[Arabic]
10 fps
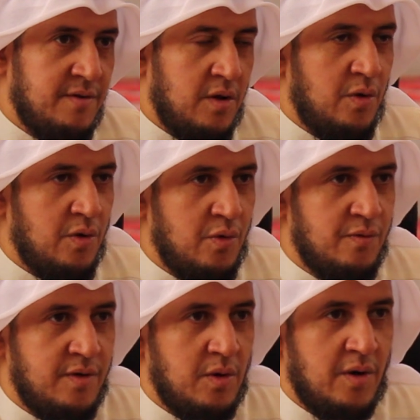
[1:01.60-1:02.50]
في
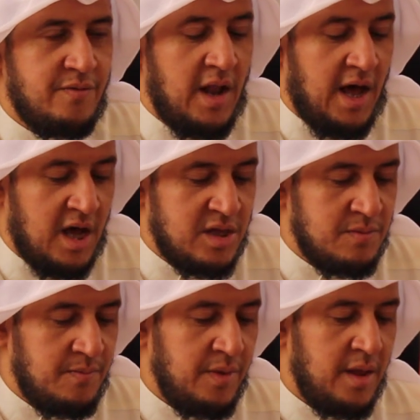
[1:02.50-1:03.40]
الحروف وفي
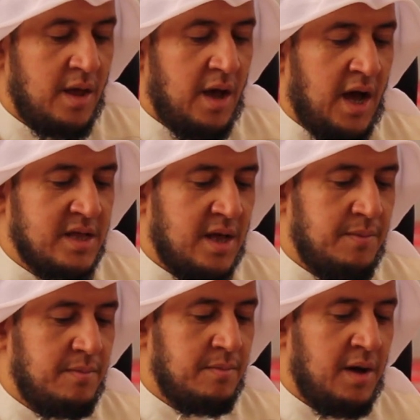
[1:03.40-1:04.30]
الحجم
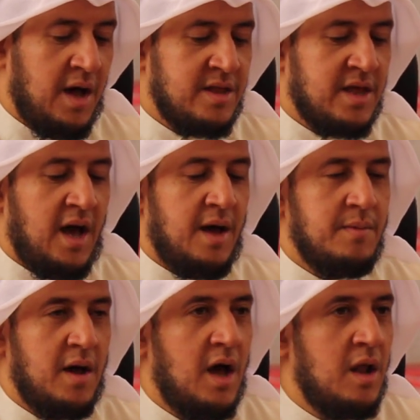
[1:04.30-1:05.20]
حسب ما
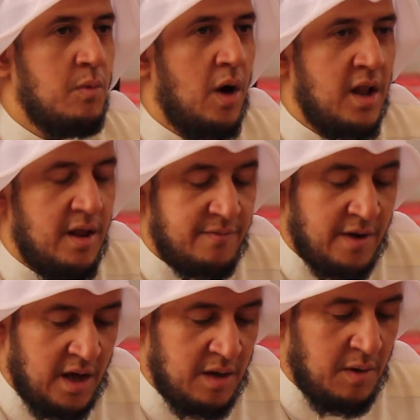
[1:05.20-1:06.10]
زعم المؤلف
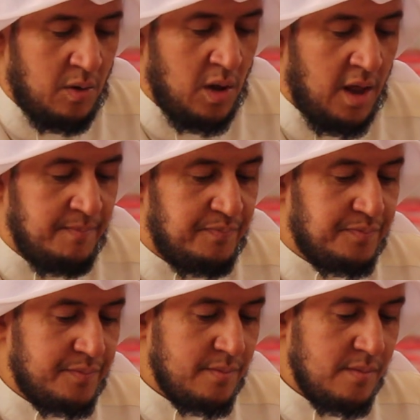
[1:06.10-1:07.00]
رحمه الله
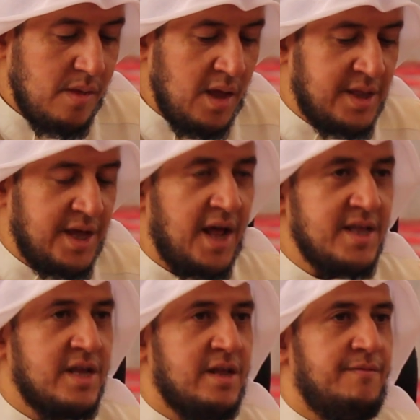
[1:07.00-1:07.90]

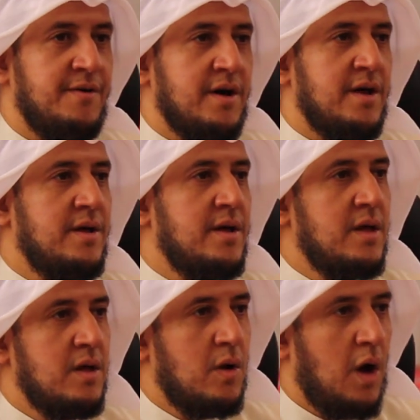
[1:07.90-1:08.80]
دراسة الفقه
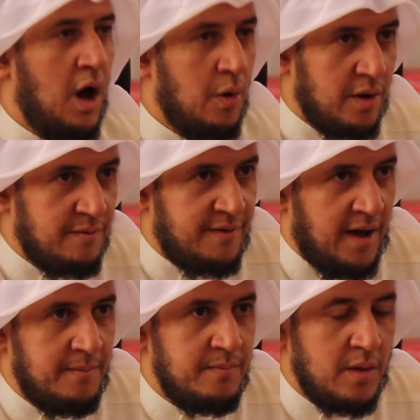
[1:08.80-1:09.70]
أو الفهم